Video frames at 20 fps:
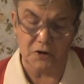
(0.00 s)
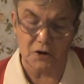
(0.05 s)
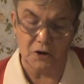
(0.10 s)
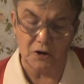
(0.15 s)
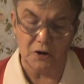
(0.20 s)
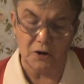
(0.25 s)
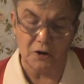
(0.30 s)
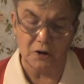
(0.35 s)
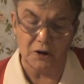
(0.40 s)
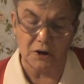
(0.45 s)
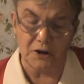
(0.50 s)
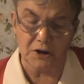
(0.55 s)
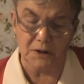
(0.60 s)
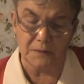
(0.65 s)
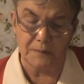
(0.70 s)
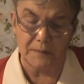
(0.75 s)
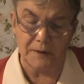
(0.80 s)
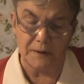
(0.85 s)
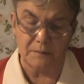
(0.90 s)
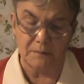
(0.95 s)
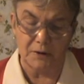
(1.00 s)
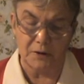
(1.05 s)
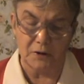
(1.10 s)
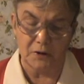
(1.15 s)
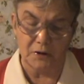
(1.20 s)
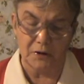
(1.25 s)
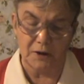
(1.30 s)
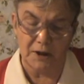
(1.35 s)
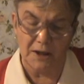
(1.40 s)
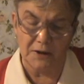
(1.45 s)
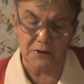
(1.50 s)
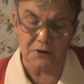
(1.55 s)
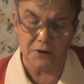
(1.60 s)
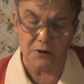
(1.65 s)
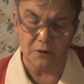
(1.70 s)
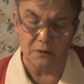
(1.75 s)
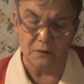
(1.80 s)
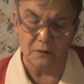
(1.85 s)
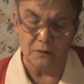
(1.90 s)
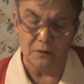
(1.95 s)
czynione z
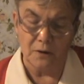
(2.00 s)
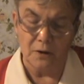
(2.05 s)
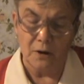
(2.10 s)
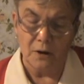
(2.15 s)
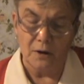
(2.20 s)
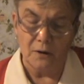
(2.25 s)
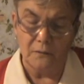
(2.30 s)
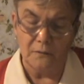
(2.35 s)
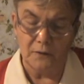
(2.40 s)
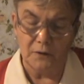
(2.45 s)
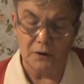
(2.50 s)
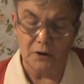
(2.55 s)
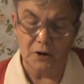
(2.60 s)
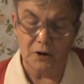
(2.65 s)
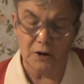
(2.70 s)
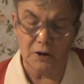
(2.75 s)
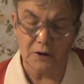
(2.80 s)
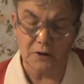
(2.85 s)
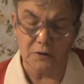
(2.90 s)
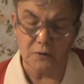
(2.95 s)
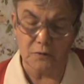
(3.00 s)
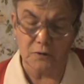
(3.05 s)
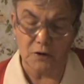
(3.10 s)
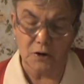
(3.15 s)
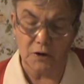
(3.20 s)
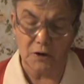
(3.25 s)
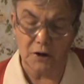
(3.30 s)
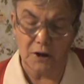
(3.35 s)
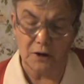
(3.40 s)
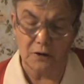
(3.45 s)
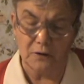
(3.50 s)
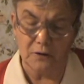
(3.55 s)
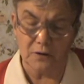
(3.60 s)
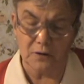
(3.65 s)
premedytacją, wynika z użytego